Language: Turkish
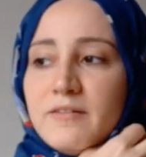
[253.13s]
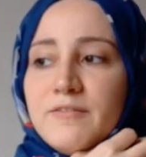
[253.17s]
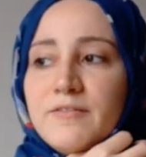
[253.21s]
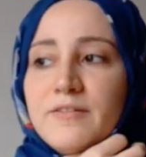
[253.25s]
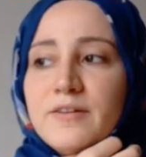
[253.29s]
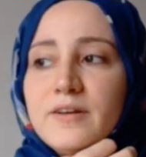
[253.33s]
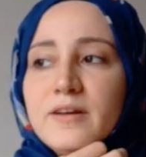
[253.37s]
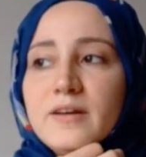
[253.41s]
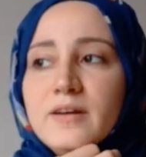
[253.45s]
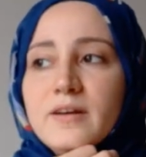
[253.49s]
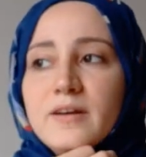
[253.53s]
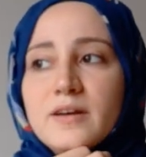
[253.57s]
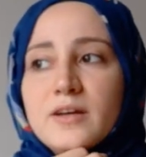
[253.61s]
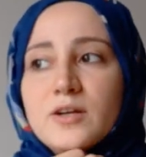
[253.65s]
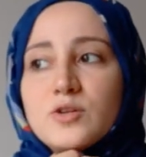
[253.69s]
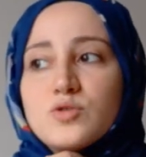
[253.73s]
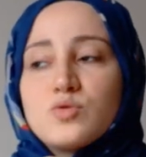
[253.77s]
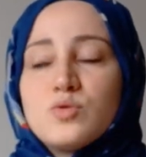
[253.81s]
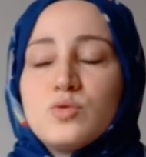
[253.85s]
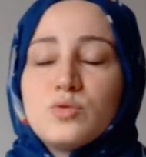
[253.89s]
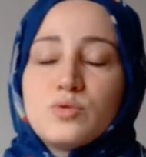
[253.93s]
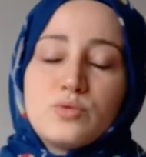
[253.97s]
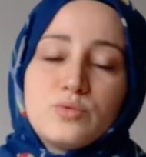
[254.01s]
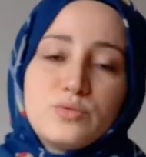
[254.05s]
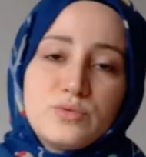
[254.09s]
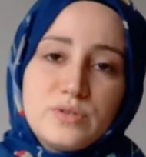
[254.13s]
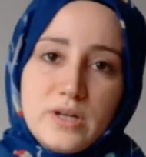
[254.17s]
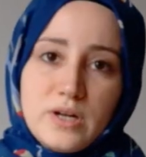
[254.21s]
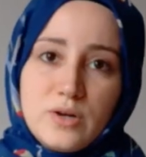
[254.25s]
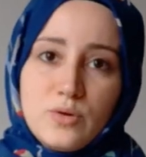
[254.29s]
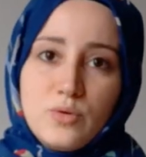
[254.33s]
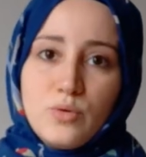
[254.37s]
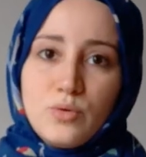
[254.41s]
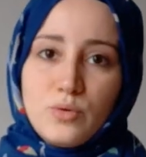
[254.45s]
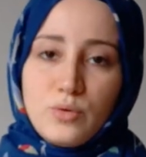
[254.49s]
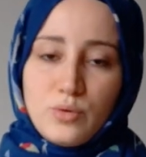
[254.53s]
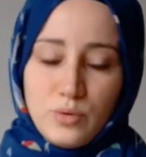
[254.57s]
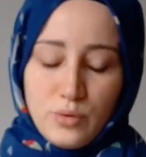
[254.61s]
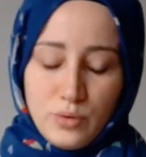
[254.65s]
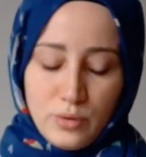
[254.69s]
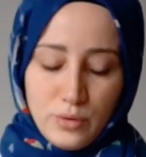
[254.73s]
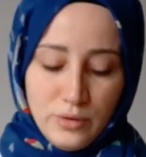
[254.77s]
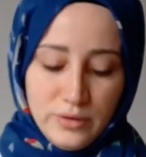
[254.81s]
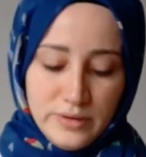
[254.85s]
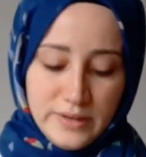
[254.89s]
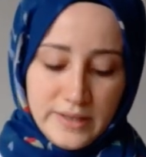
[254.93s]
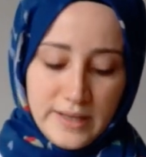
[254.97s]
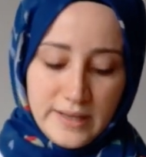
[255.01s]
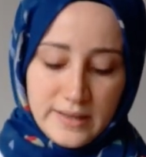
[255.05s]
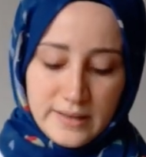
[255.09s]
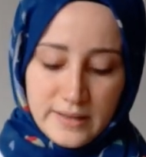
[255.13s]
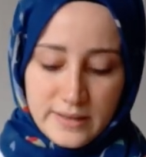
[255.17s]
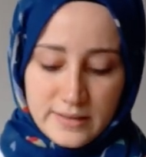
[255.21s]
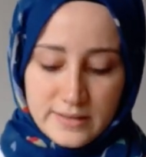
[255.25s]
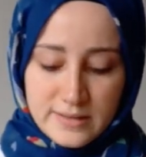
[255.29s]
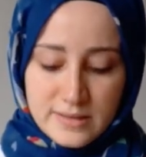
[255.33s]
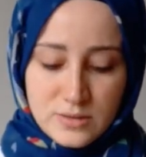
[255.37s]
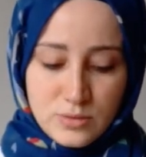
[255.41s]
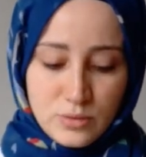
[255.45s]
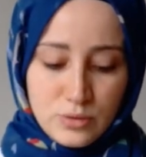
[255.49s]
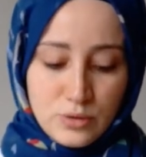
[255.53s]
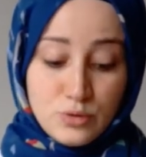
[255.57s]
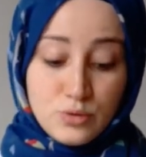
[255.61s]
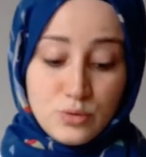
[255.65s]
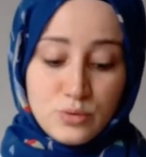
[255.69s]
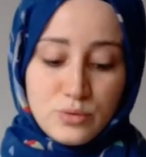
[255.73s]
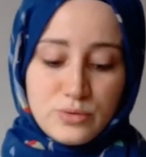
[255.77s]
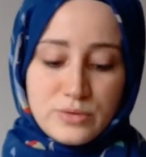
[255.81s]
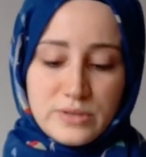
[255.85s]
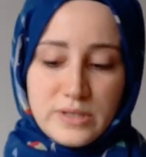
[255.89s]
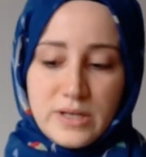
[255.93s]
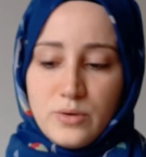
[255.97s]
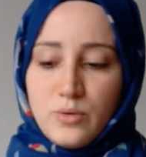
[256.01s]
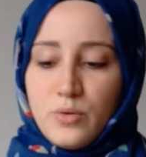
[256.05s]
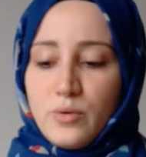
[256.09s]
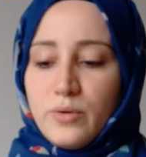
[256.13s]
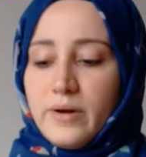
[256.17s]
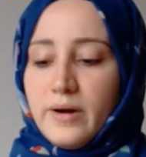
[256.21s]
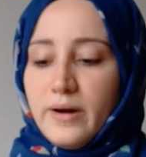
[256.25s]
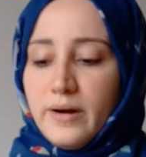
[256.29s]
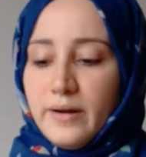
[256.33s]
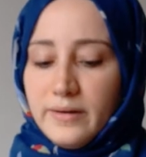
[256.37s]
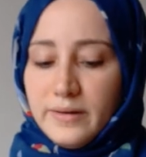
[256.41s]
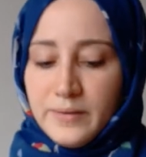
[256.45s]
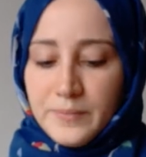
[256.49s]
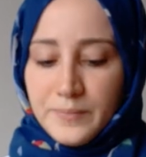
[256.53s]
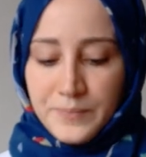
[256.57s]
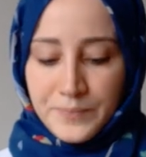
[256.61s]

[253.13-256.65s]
Ve e, çok güzel kokuyor. Neyleriniz de öyle çok güzel kokar.